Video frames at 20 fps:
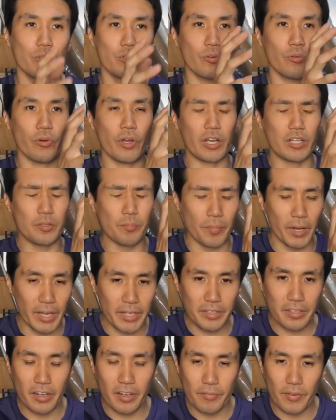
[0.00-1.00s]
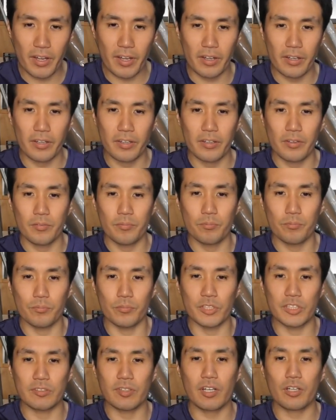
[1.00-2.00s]
農薬撒いてれば
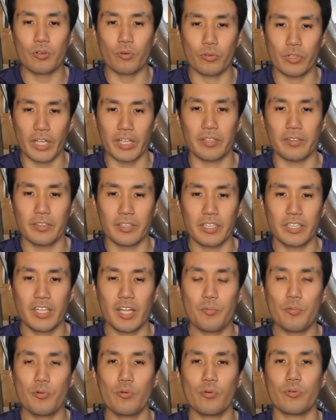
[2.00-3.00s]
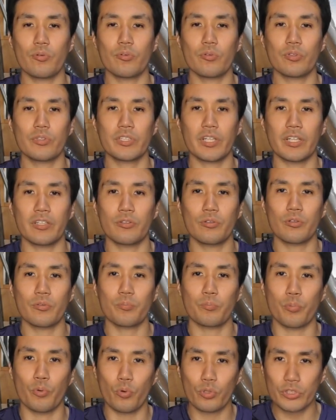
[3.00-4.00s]
虫は来ない。来てもちゃんと
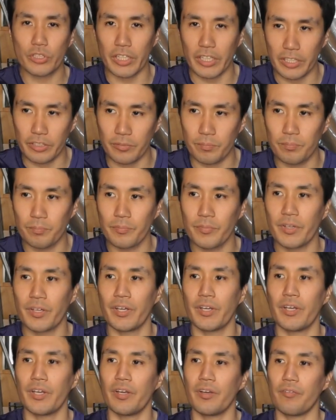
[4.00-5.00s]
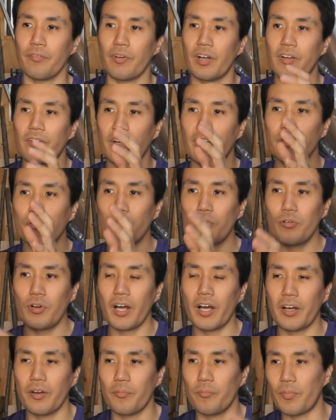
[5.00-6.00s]
防除できる。我々の方
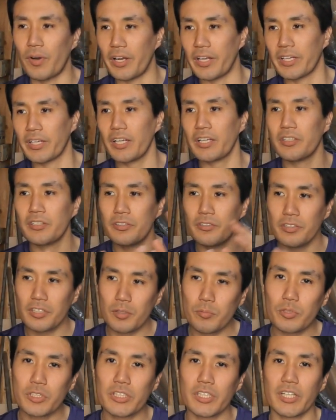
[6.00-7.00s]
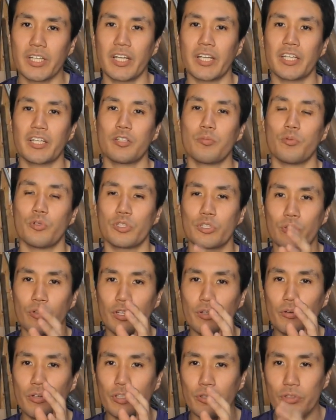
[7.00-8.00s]
は周りから来るかもしれないけども、そ
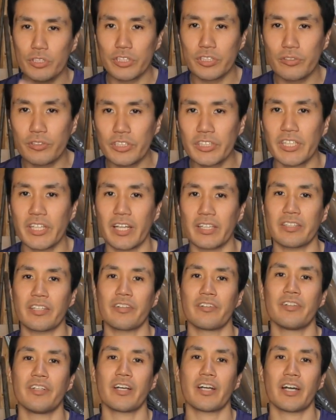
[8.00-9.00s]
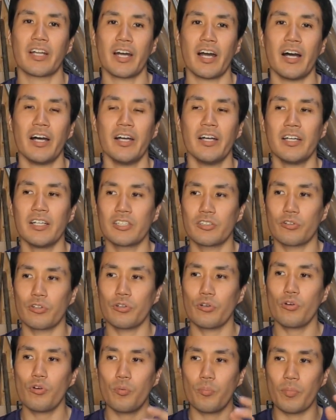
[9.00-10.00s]
れを良しとしてやってるんだから、そ
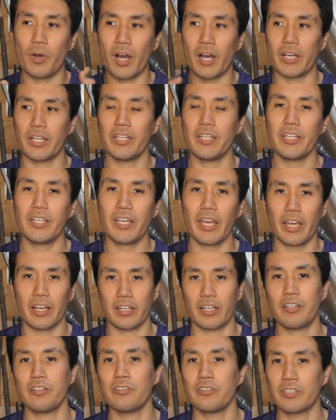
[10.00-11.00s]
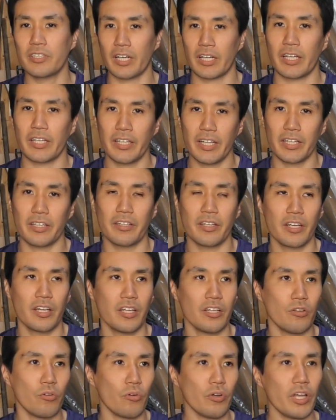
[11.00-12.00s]
れを周りに喧嘩ふっかけない。
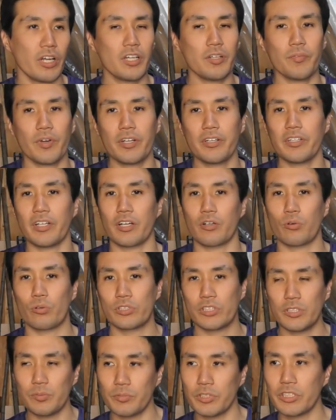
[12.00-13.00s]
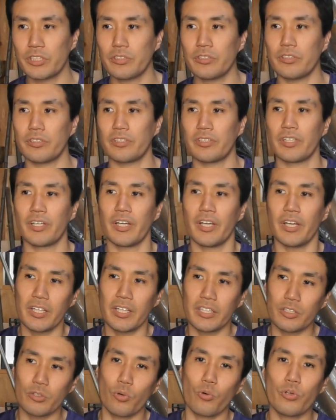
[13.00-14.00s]
農薬撒くならこっちに虫来る。
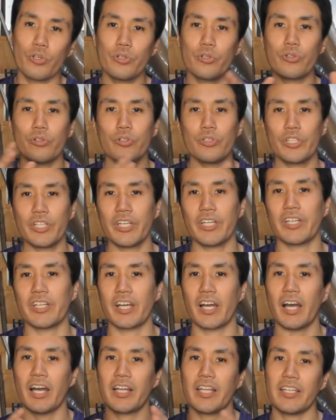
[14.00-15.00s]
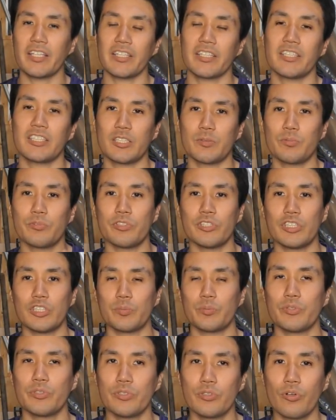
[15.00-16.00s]
そういうふうに、やはり自分
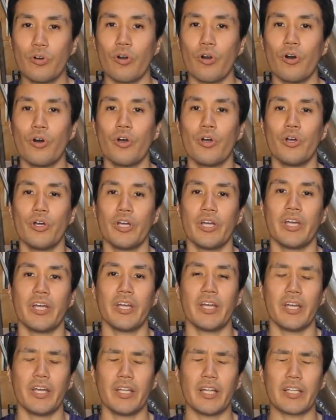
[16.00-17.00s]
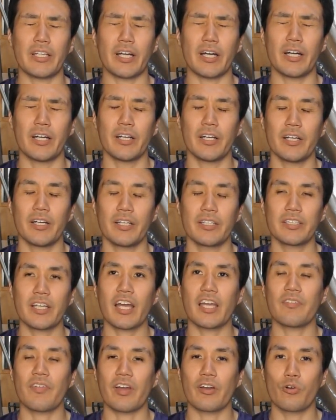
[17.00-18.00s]
自分の、えー、なんだ、
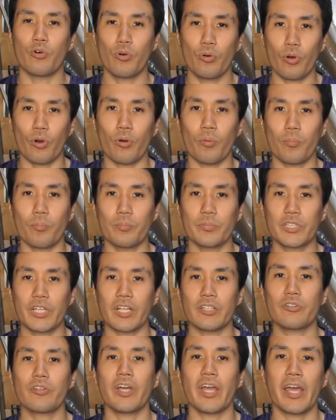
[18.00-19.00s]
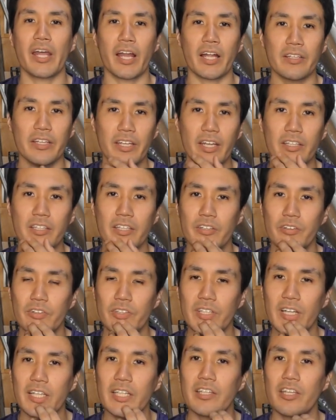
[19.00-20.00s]
栽培方法。ちゃんと選んでやって
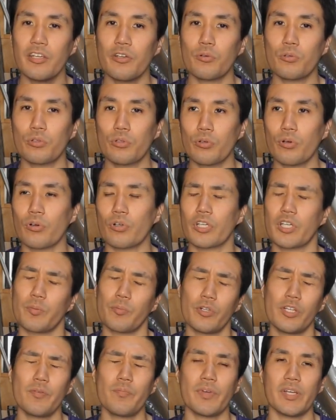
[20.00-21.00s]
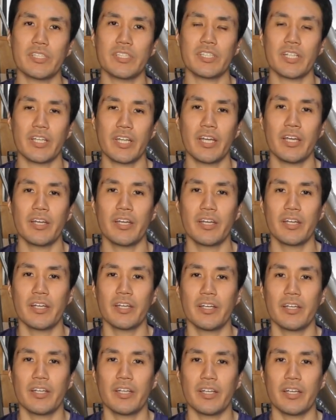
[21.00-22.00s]
るんだっていうことを肝に銘じてね、
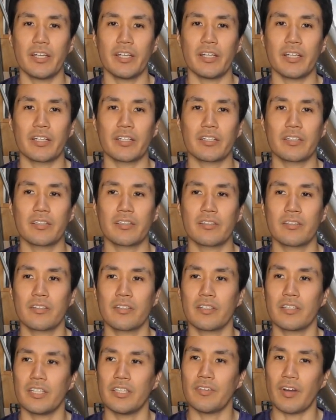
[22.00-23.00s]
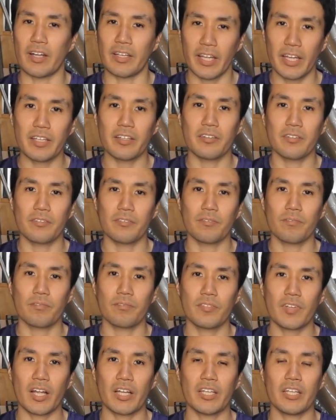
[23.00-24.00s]
えー、言わない。
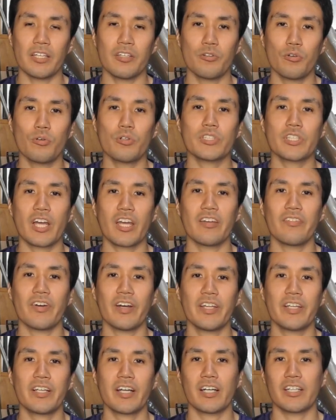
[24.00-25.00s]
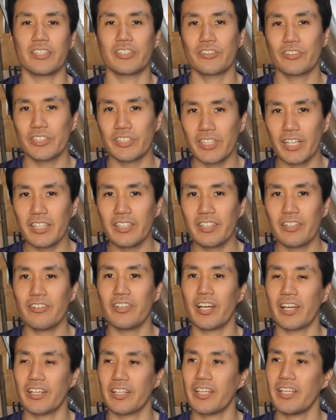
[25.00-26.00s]
他人の栽培に干渉しないってい
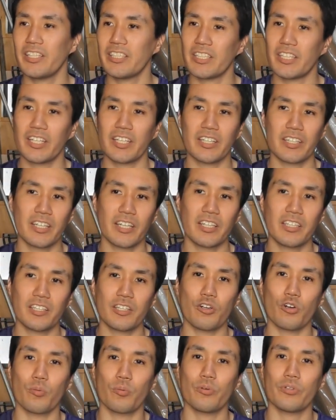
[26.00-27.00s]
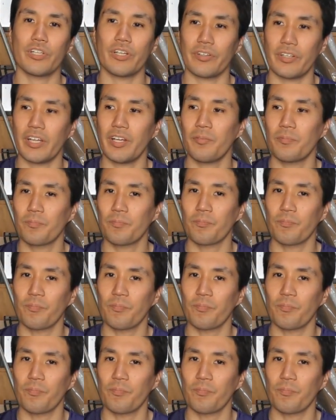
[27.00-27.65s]
うだけでいいんじゃないかなって思うんだよね。